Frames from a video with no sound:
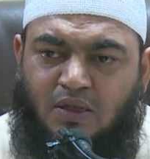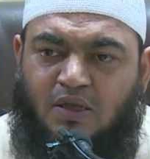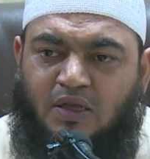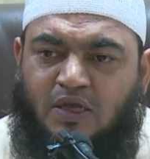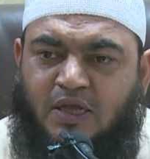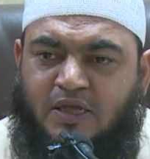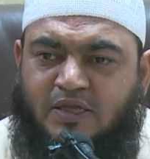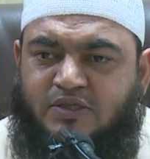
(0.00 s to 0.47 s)

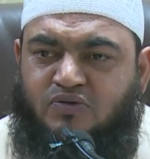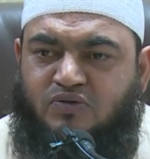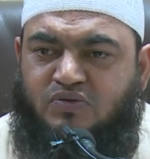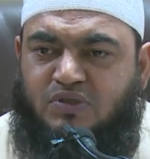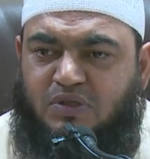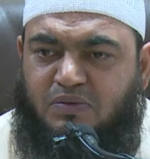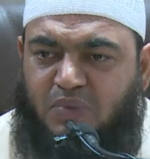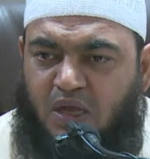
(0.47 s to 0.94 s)
कैसे
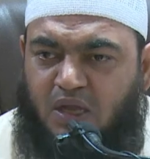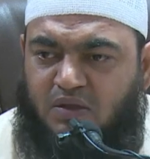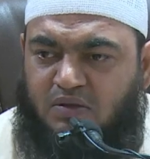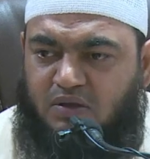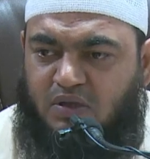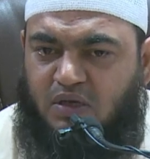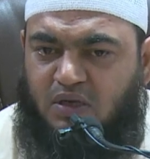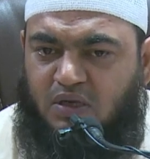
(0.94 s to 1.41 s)
उनसे
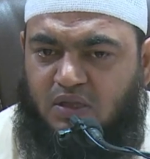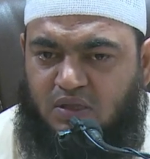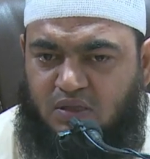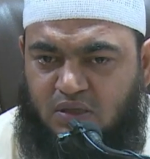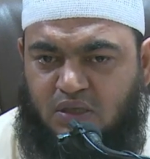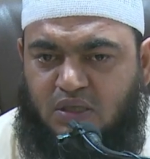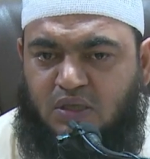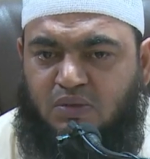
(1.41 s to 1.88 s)
बात करें
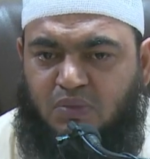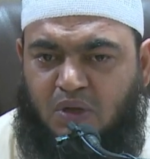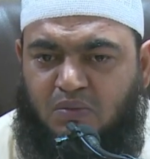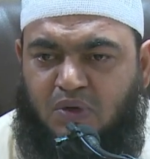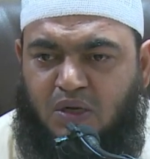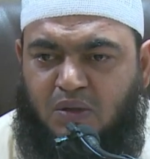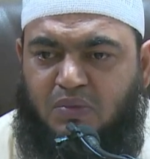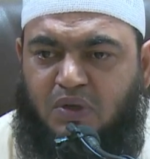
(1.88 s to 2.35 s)
कि
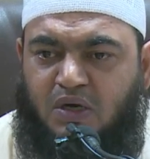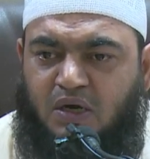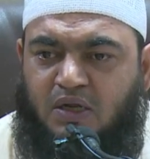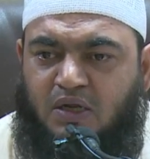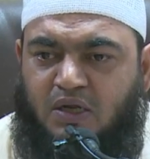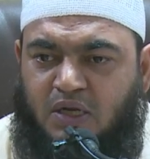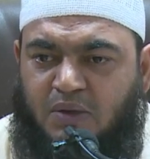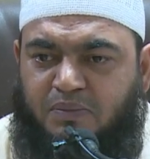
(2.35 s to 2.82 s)
मामला
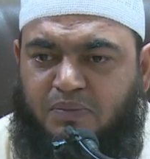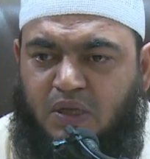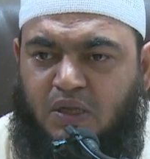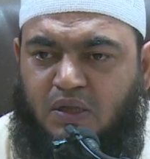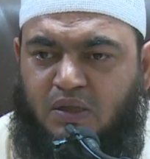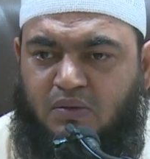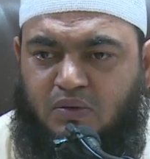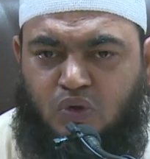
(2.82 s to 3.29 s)
बिगड़ने ना
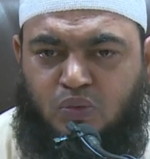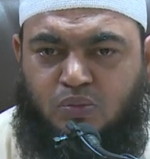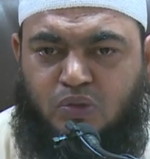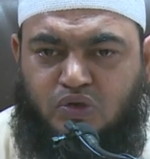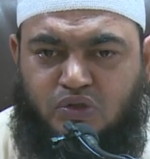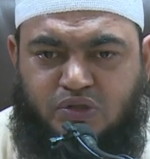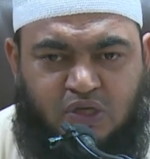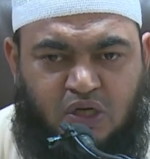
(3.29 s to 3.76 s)
पाए क्योंकि
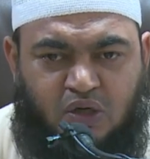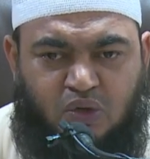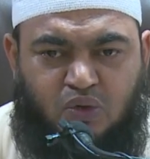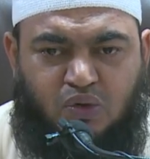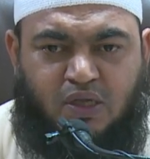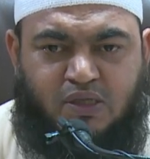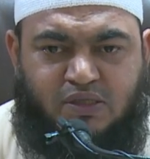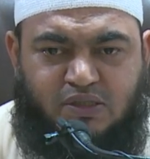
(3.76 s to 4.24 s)
बहुत सारे
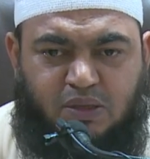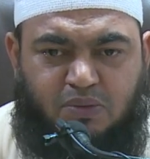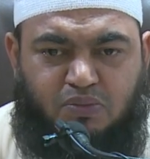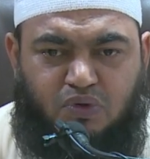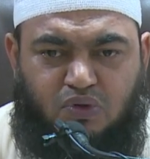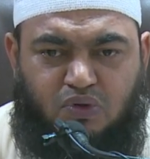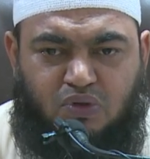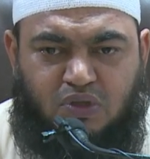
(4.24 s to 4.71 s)
लोग ऐसे
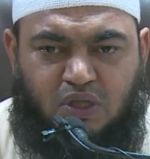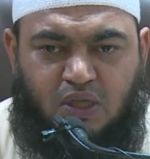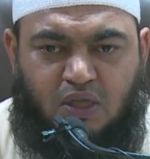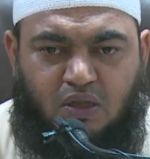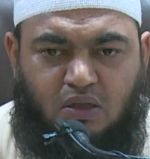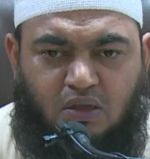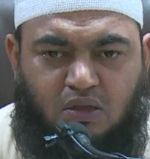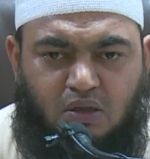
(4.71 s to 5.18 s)
भी होते
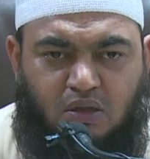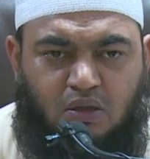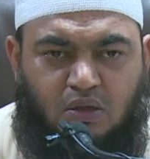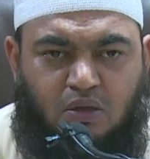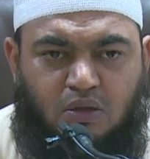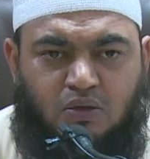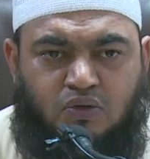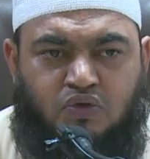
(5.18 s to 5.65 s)
हैं
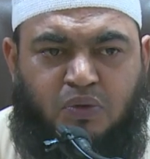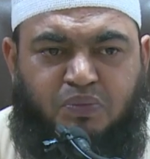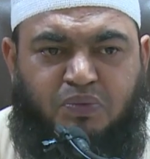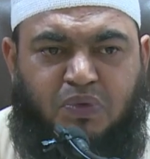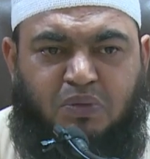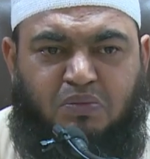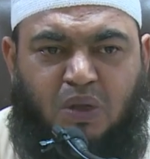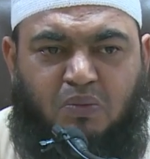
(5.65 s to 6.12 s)
जो
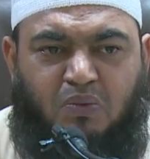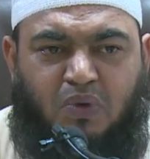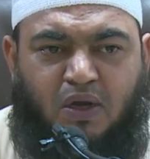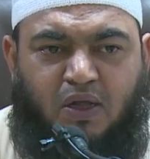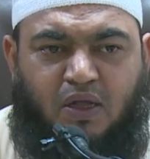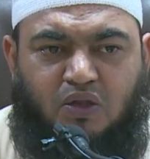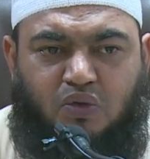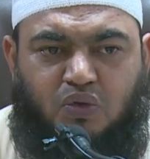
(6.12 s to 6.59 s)
अपने
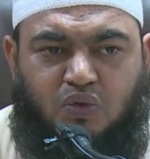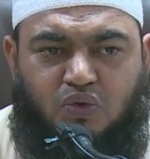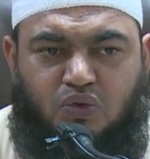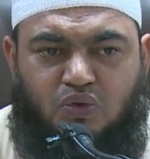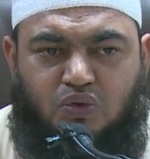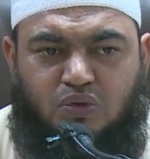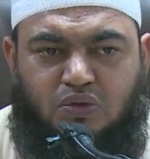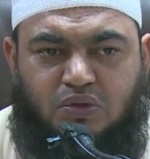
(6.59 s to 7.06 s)
मामला को
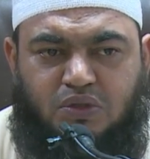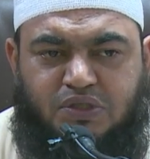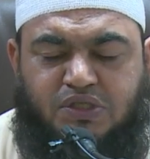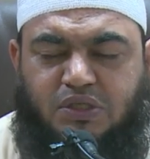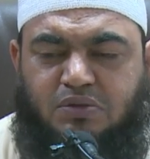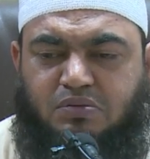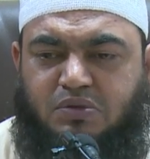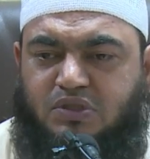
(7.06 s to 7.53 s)

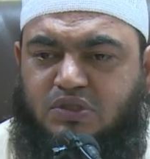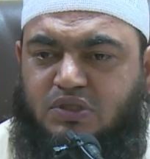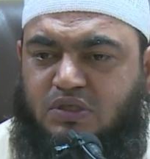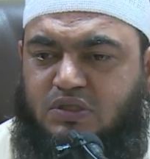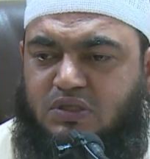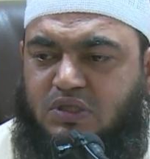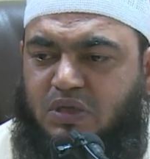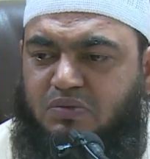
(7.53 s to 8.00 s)
किसी भी
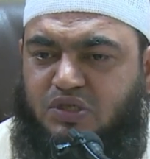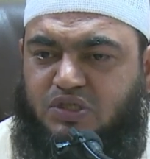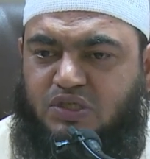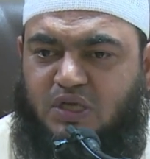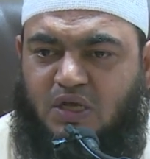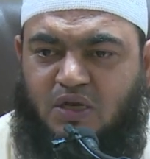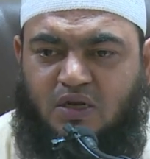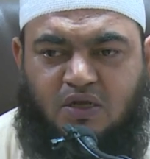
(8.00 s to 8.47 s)
से भी
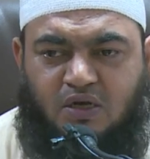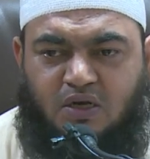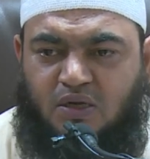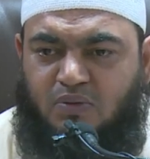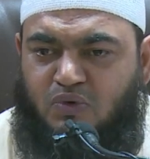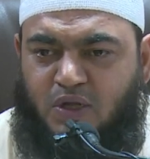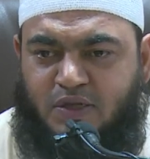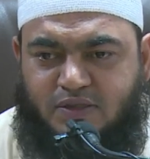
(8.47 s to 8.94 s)
शेयर
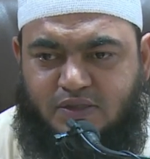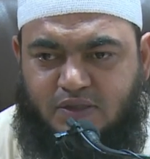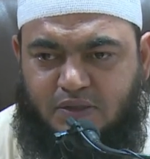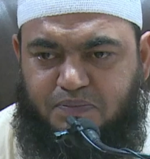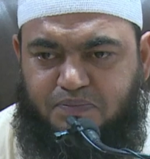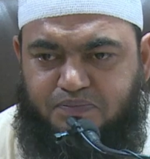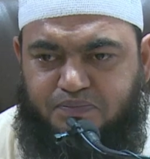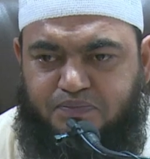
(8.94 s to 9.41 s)
करना
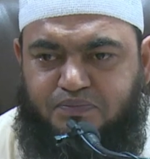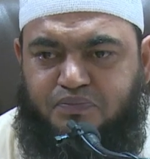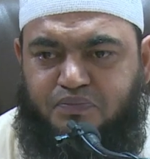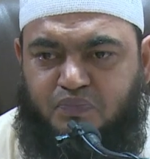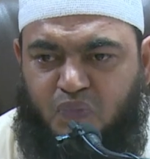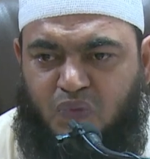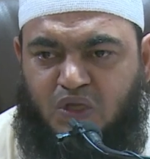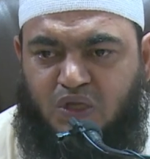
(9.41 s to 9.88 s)
मुनासिब
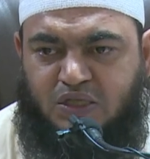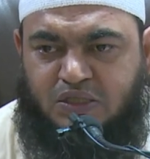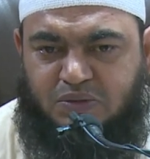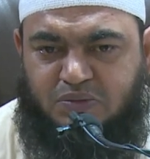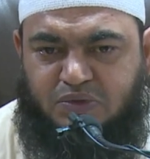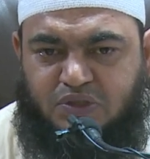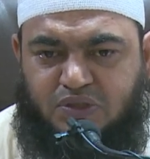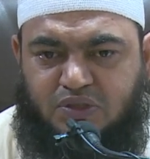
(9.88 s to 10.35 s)
नहीं
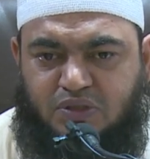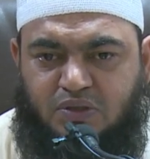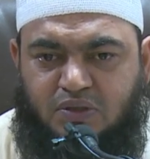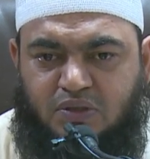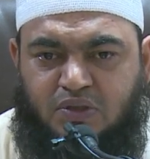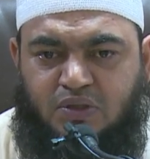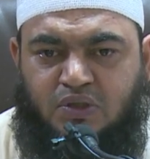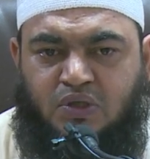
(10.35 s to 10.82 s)
समझते
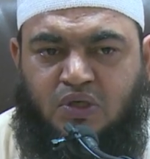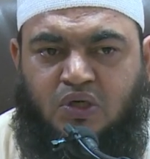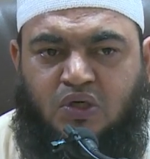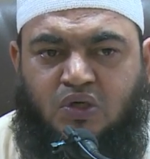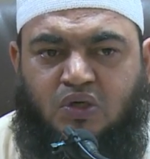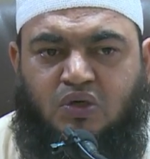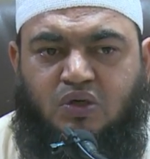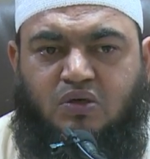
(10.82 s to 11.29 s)

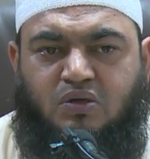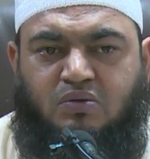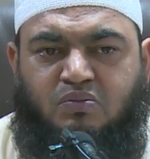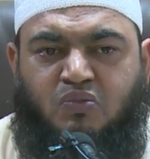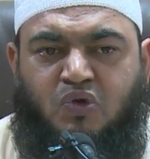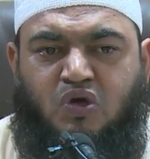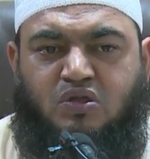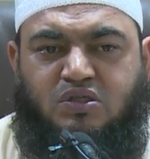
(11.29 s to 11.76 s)
और
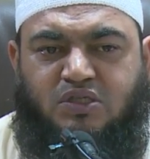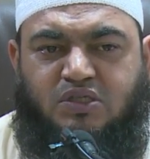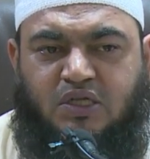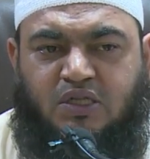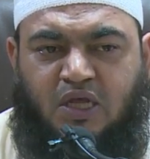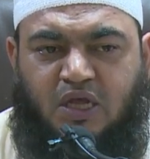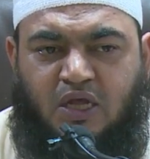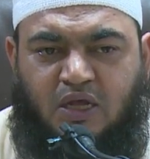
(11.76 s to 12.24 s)
बहुत
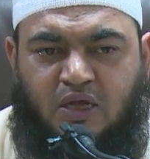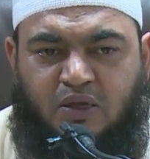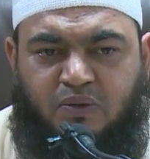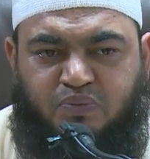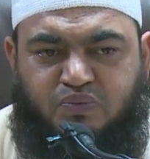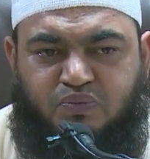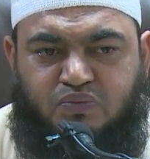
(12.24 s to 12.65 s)
ज़्यादा आप